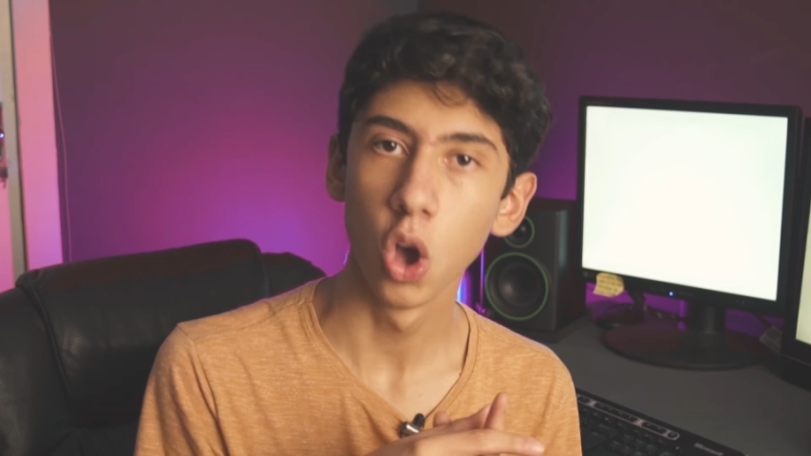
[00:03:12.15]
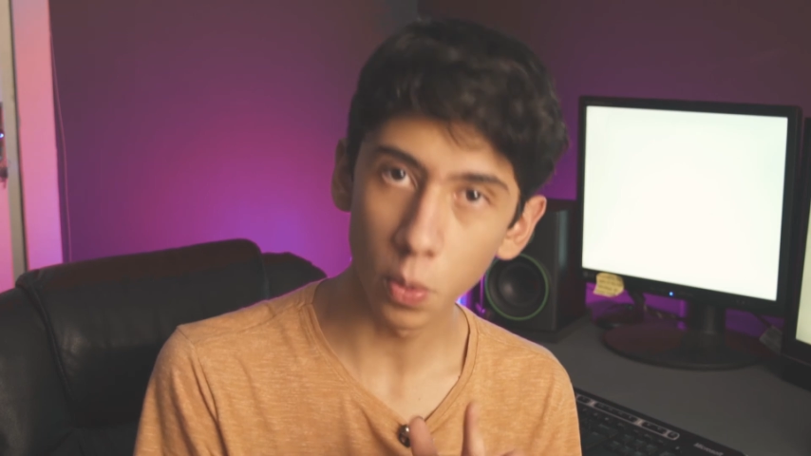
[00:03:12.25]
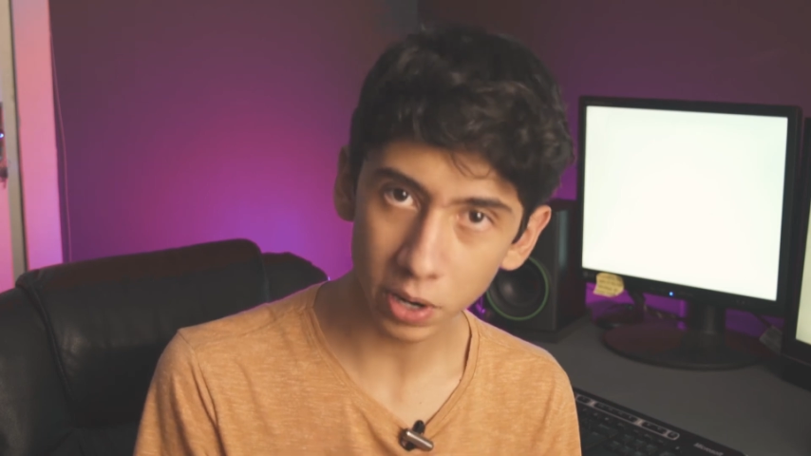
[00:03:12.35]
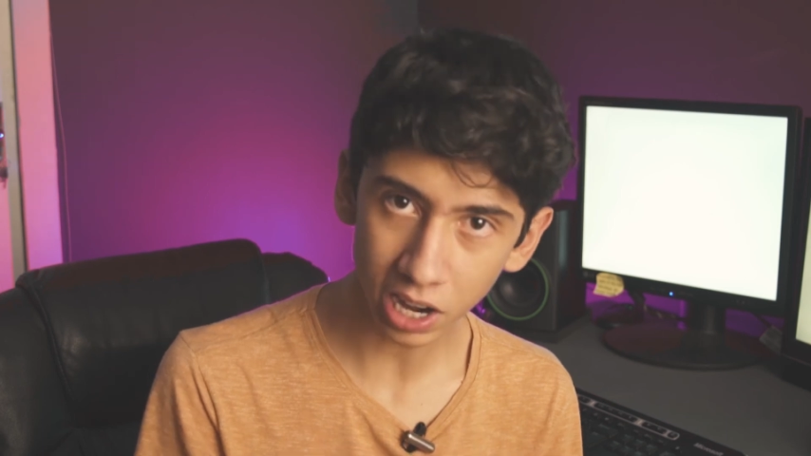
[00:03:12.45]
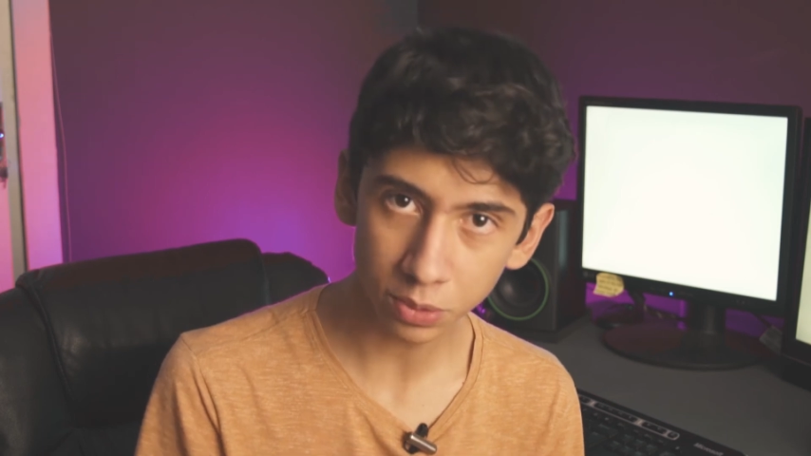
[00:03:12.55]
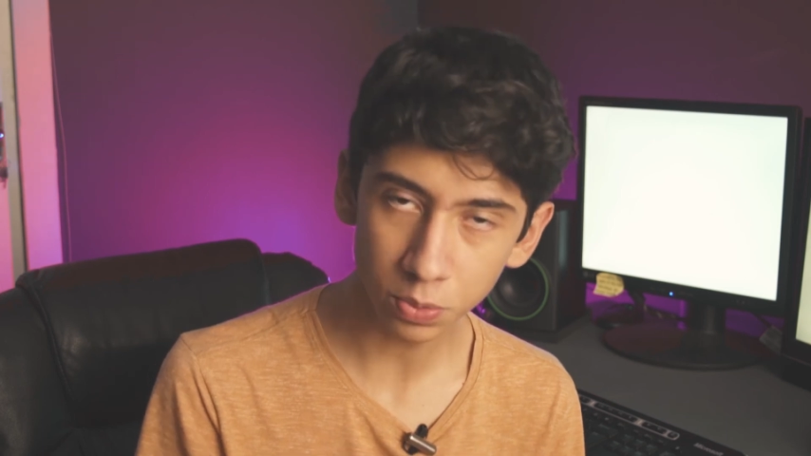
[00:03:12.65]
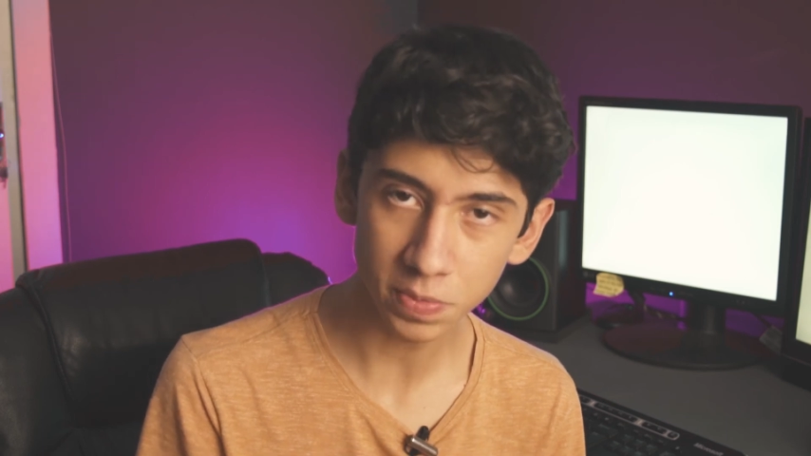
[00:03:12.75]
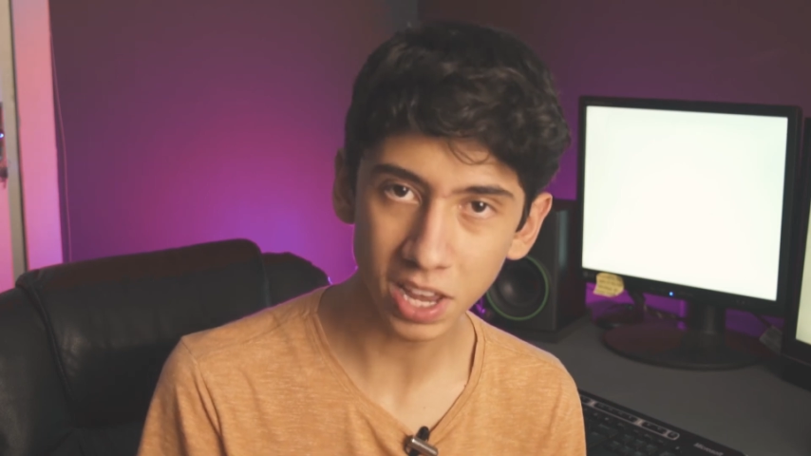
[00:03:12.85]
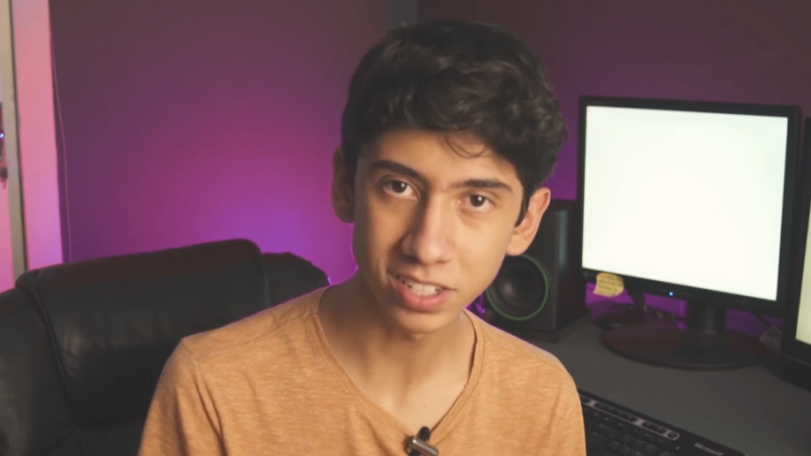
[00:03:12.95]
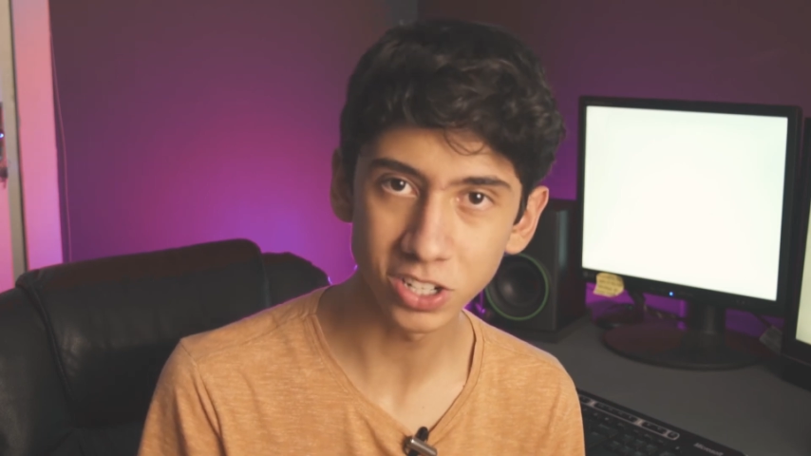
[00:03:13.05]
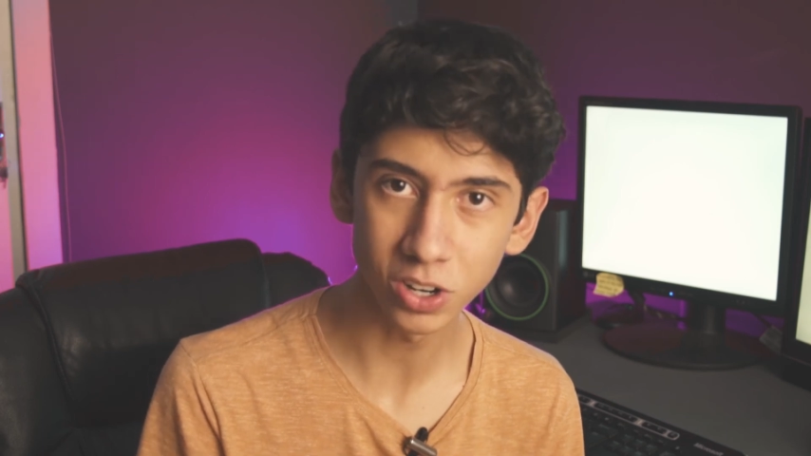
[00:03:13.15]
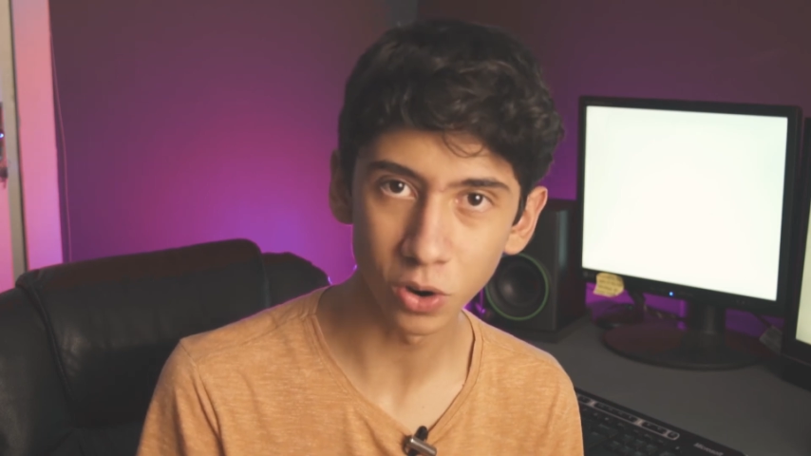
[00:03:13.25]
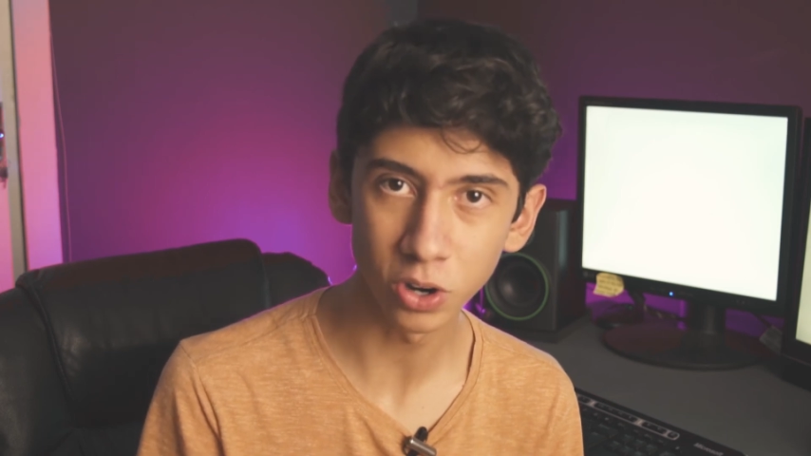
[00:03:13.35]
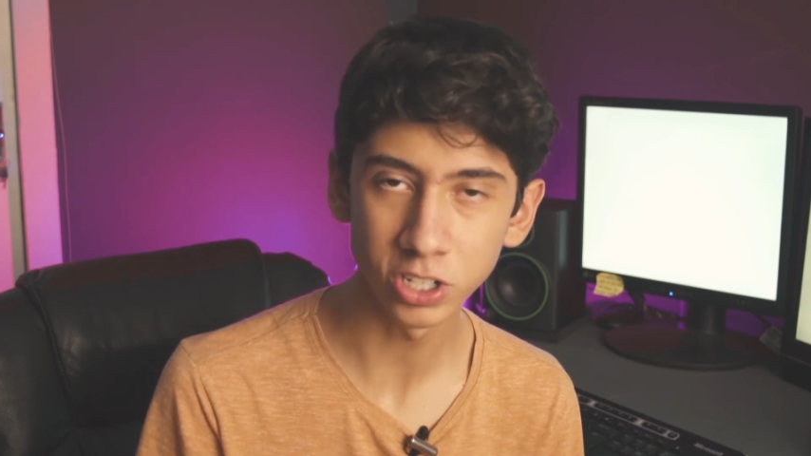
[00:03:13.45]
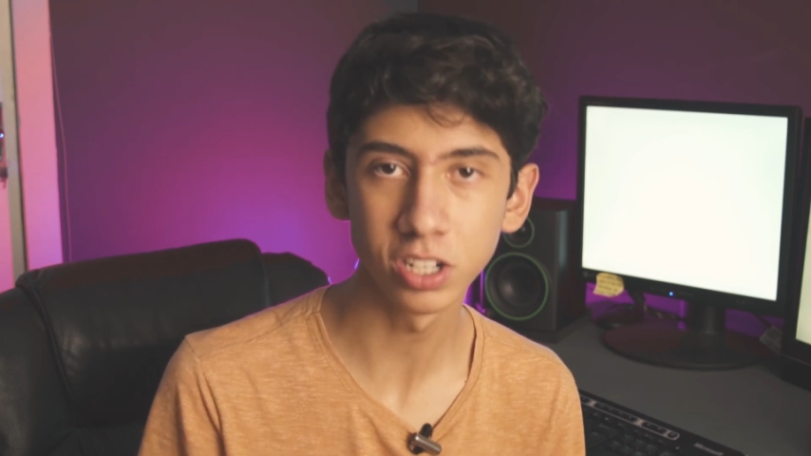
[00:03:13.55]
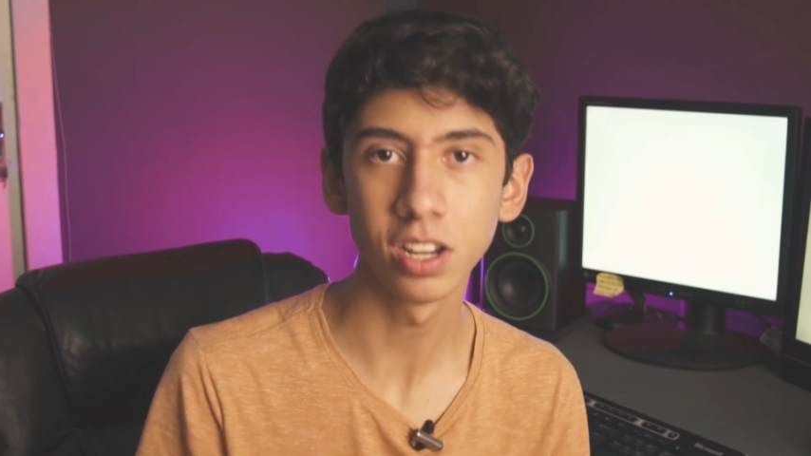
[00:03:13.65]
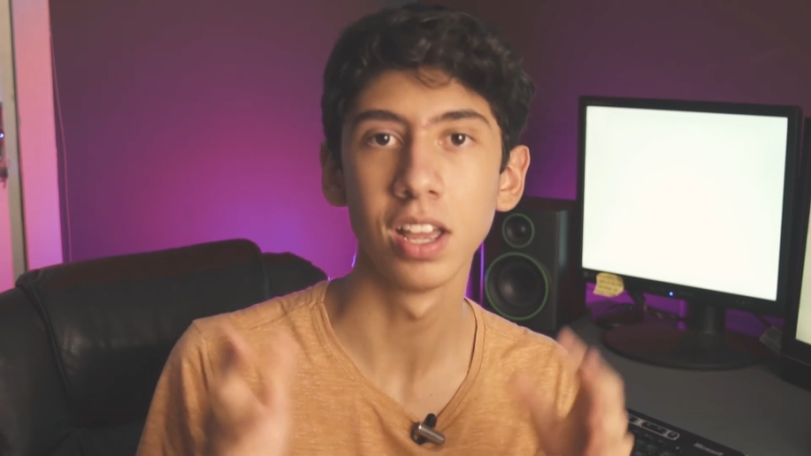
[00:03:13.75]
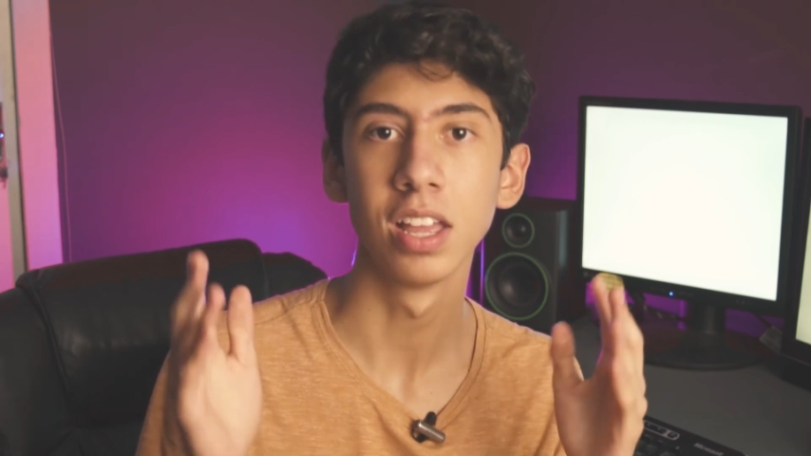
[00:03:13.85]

Obrigado por me assistir hoje.